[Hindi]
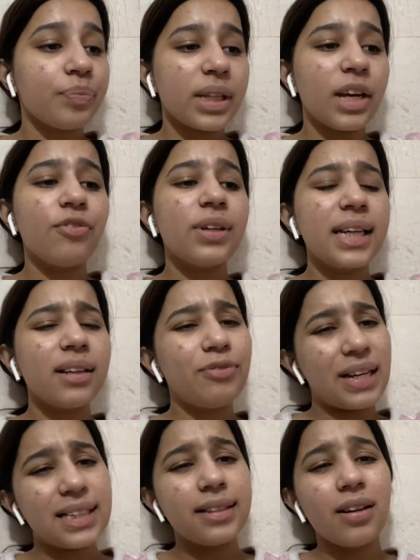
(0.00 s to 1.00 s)
या फिर
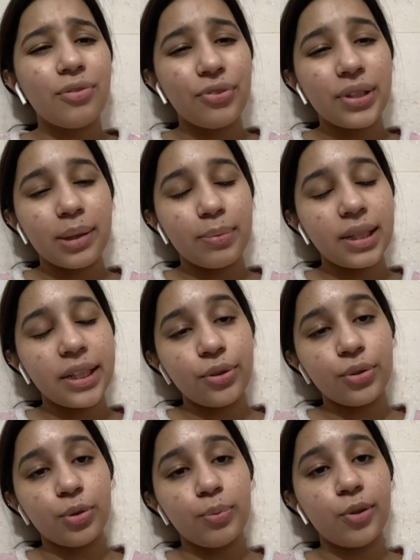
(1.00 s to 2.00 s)
वैसे कंफर्टेबल नहीं हो
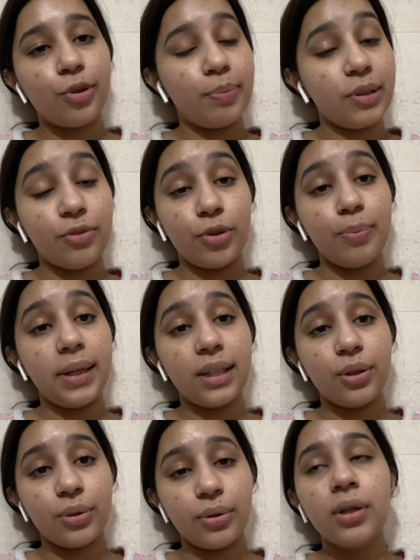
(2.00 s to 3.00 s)
तुम लोग भी वो भी
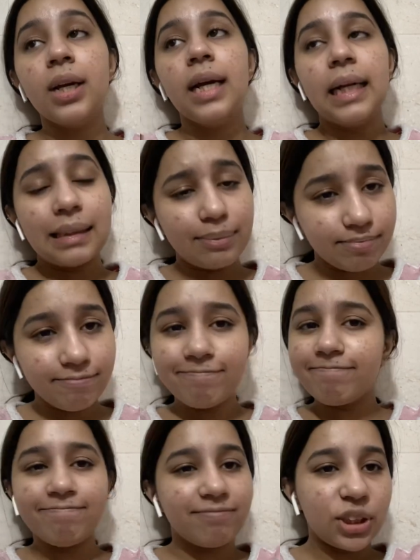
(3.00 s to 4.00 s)
तो
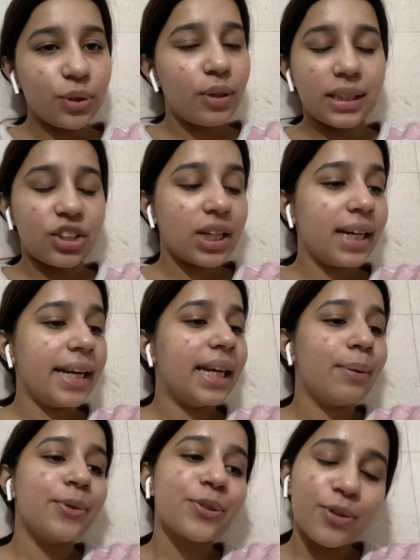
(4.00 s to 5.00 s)
यू अच्छा नहीं है
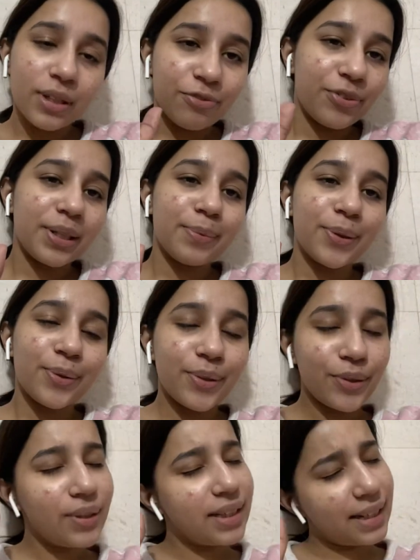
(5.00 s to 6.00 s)
अभी उसको कंफर्टेबल होने
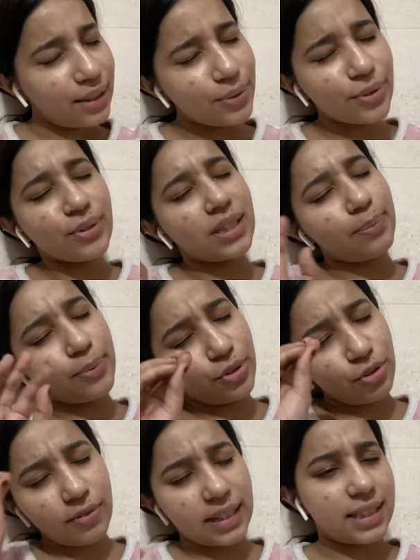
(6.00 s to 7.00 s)
दो देन उसको सब कुछ
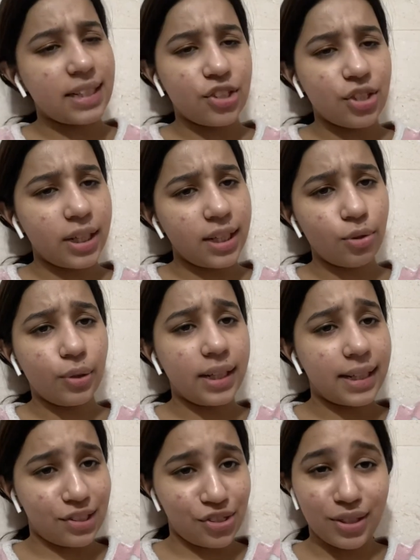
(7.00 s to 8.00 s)
वैक्सीनेशन की थोड़ी
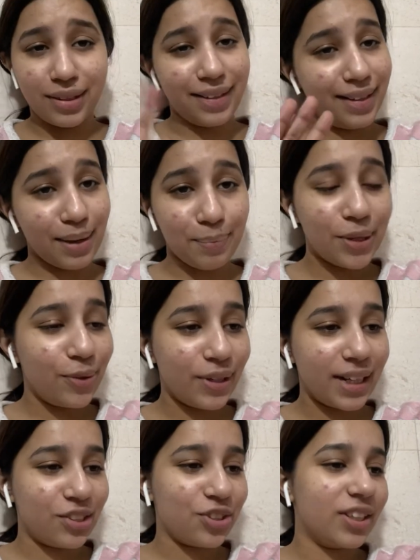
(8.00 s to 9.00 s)
टेंशन देंगे अभी कोई
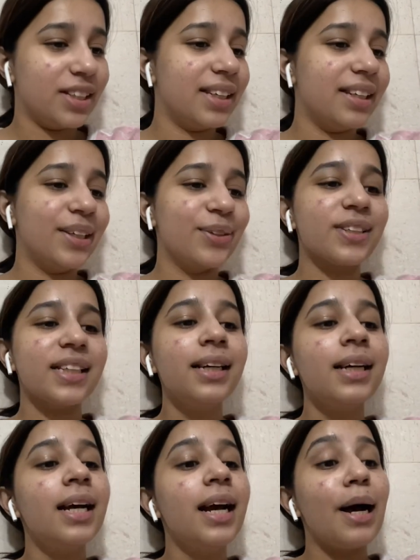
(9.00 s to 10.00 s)
टेंशन नहीं देनी है उसे
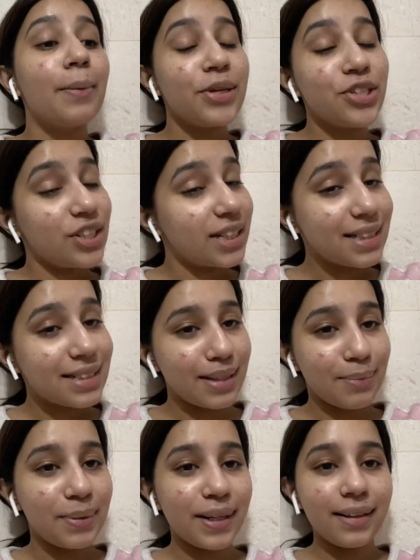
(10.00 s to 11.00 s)
अभी शी इज
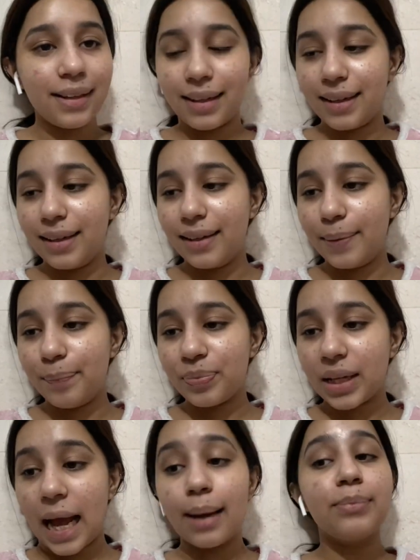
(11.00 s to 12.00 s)
स्लीपिंग एंड
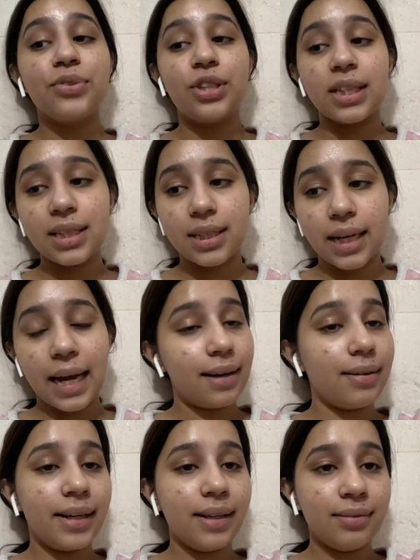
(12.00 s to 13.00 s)
आई एम जस्ट
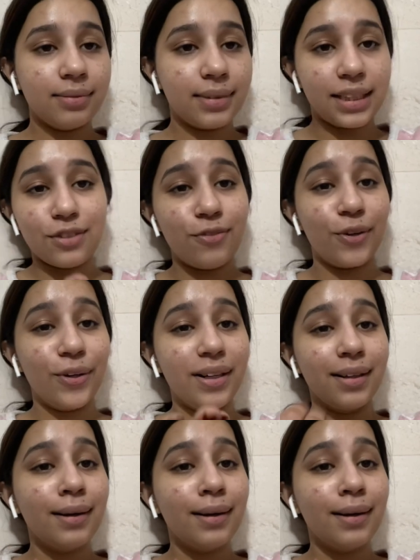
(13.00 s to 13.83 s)
एडिटिंग दिस ब्लॉग